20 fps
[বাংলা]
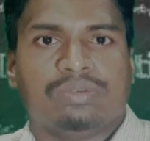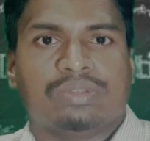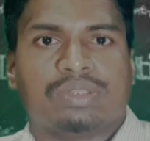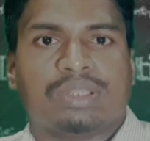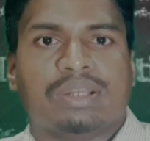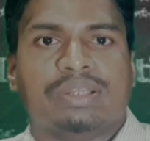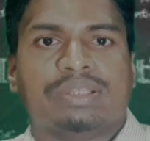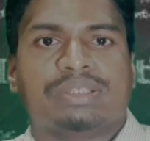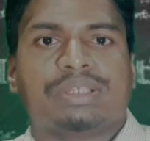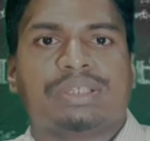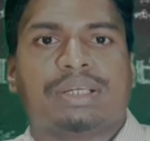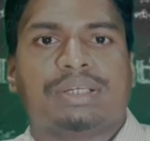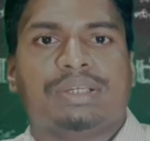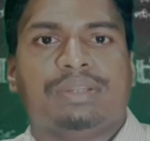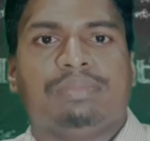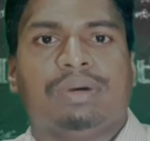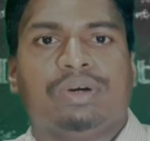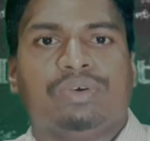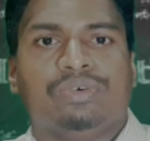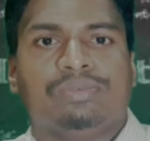তাহলে
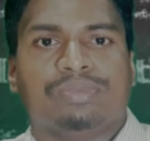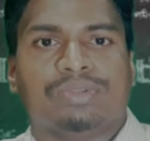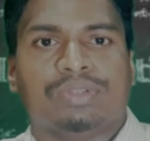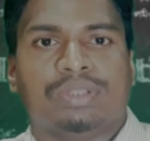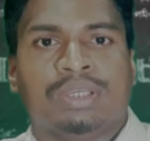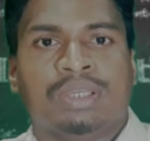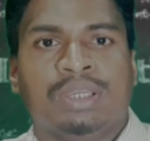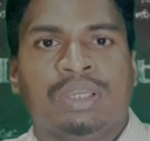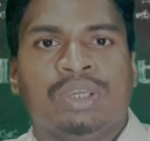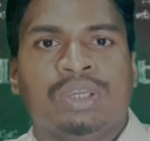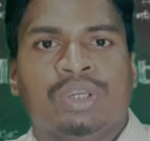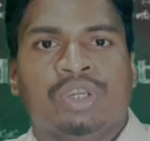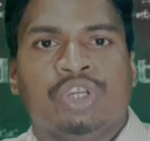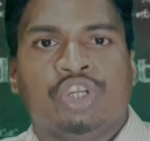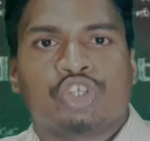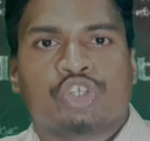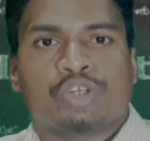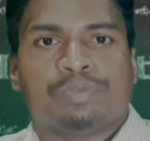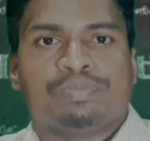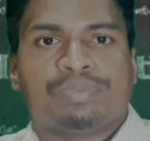চারটি বাহুর মধ্যে
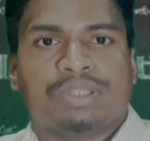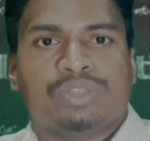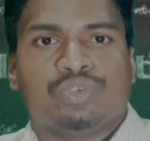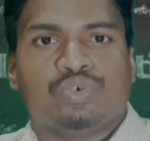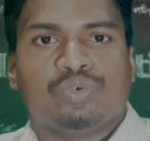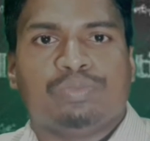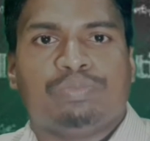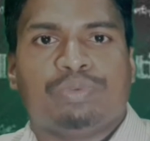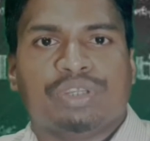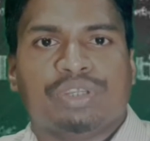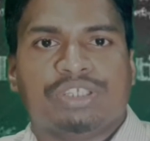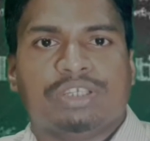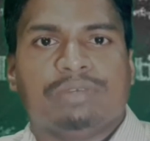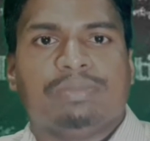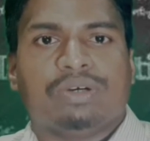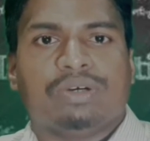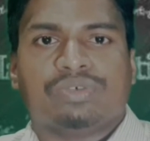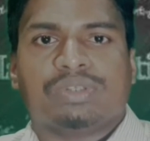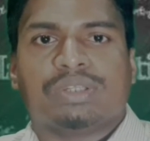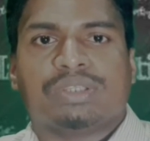সবচাইতে উপরে যে
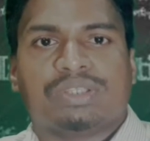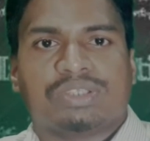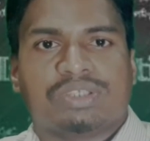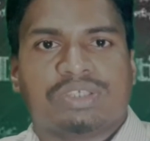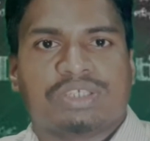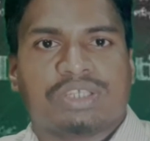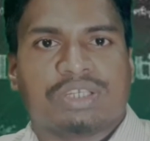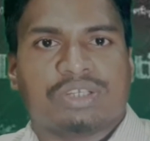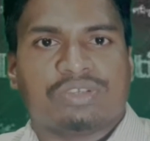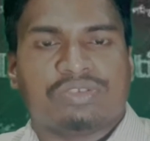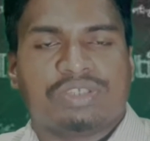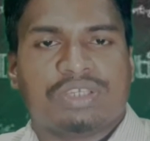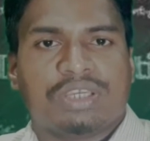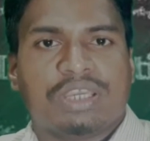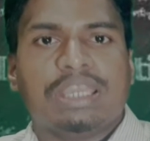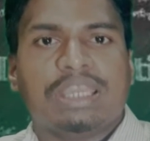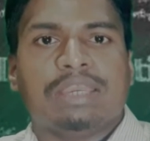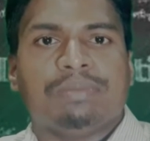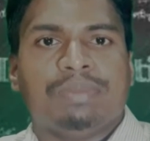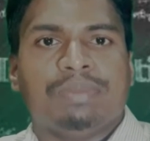বাহুটি আছে সেটা হচ্ছে
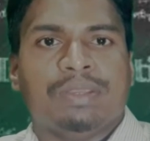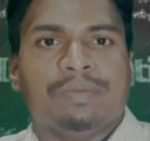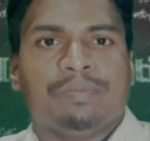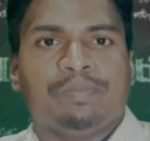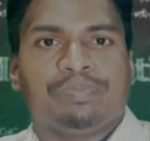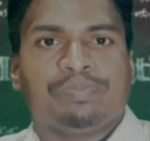এ বি